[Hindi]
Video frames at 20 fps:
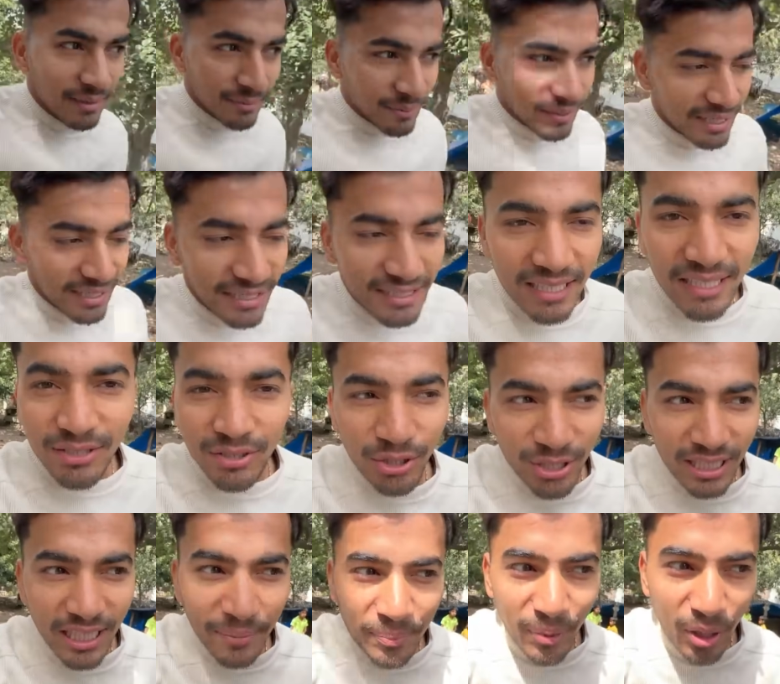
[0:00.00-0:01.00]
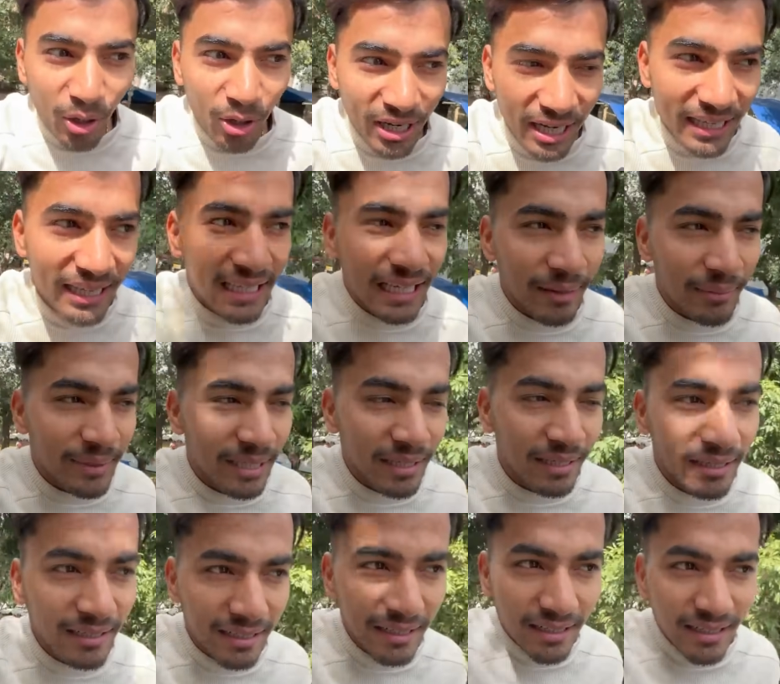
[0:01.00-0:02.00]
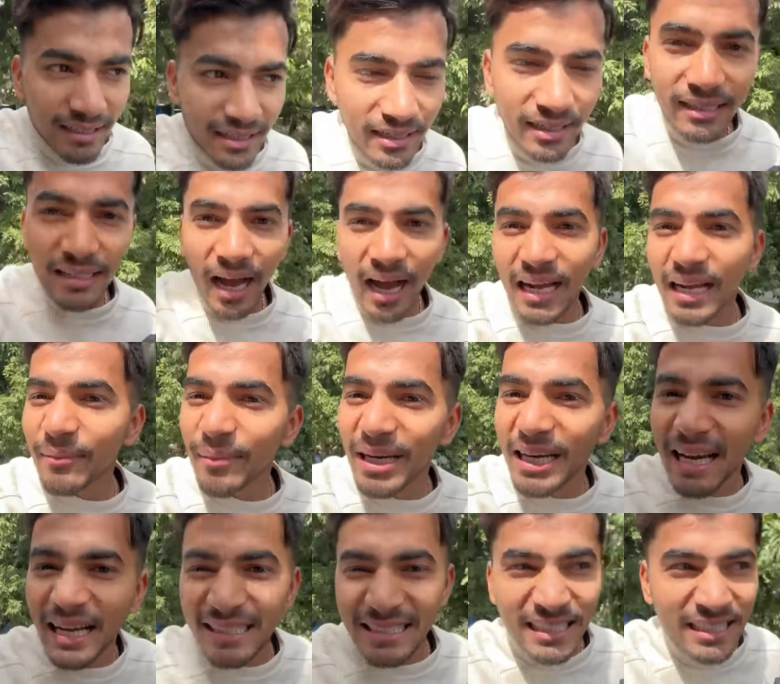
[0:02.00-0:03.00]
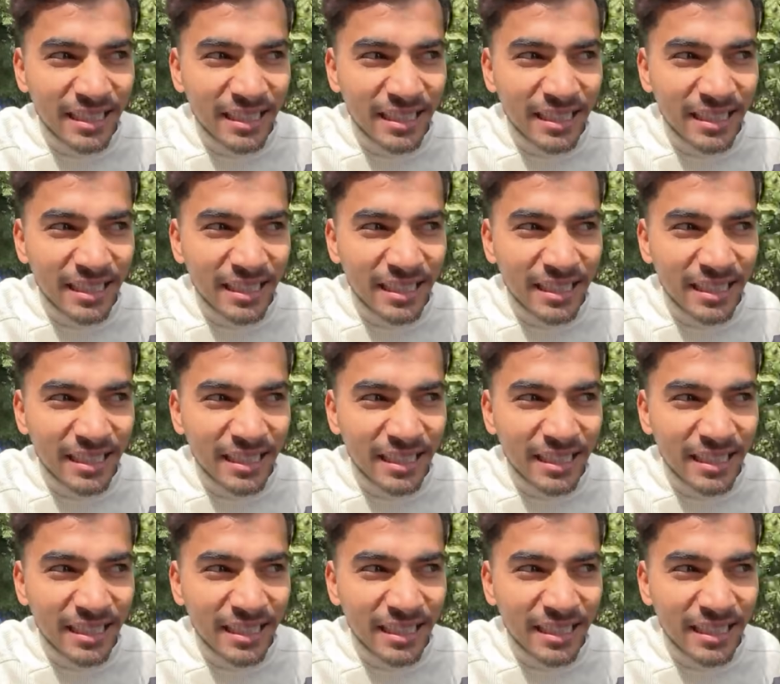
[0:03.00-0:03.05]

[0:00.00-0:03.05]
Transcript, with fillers: बेटे जिसको इधर प्लॉट लेने अपने यहाँ के बिल्डर से